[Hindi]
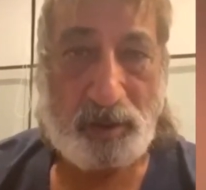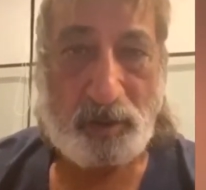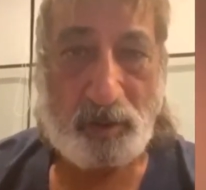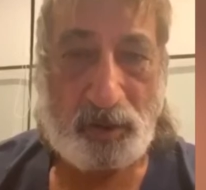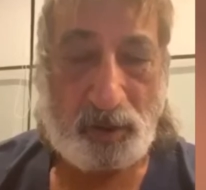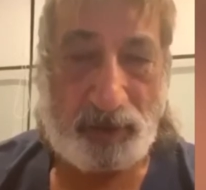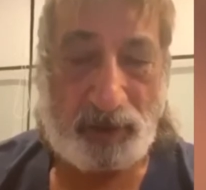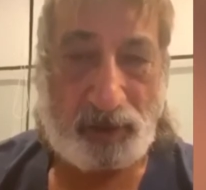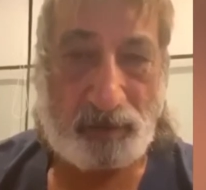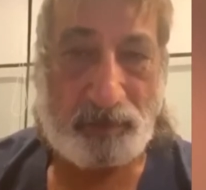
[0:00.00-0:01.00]
कोई
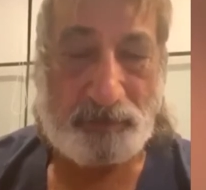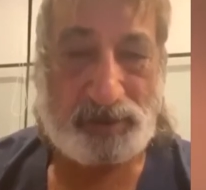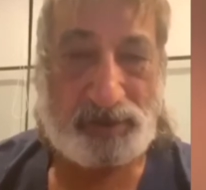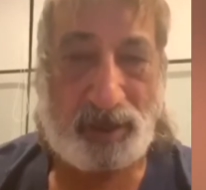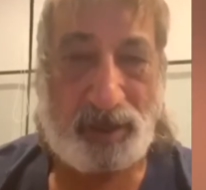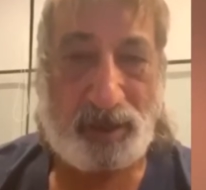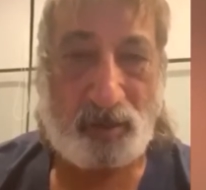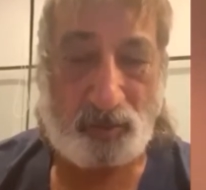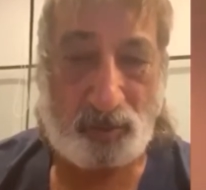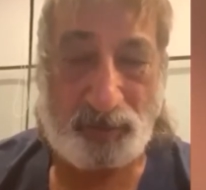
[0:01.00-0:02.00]
अमेरिका में फंसा है
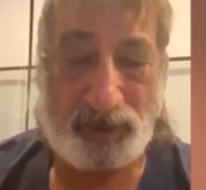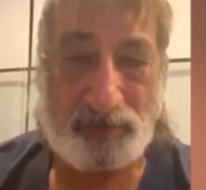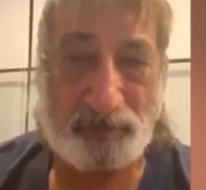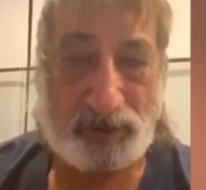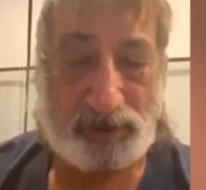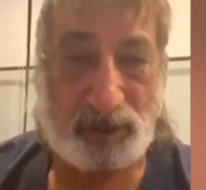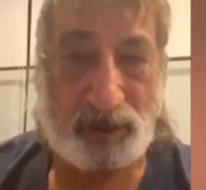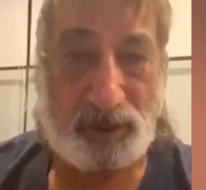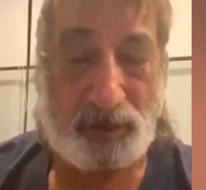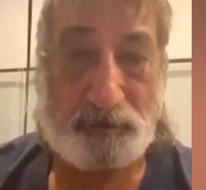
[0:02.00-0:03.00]
कोई दुबई में फंसा
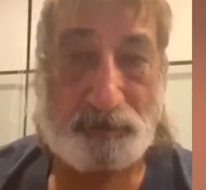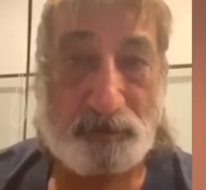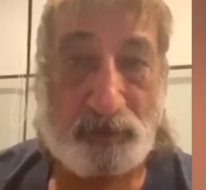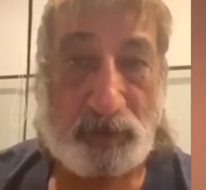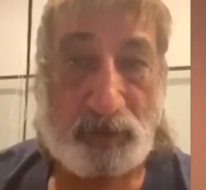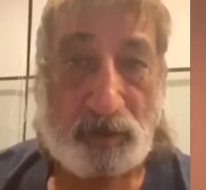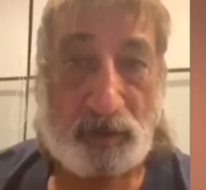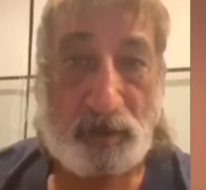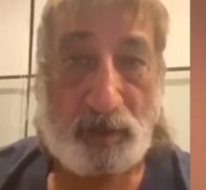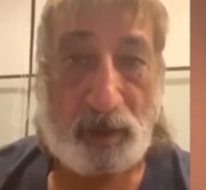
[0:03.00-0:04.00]
है
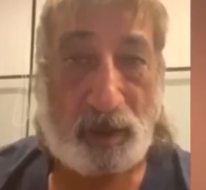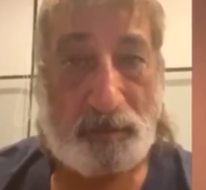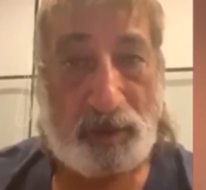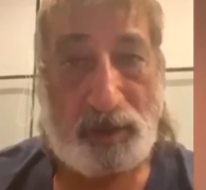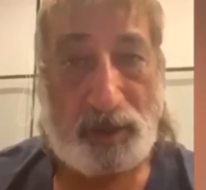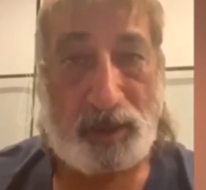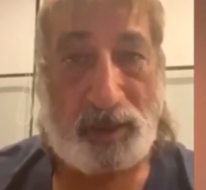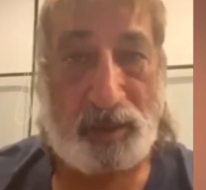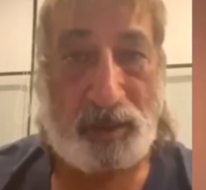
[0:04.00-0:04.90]
अमीर है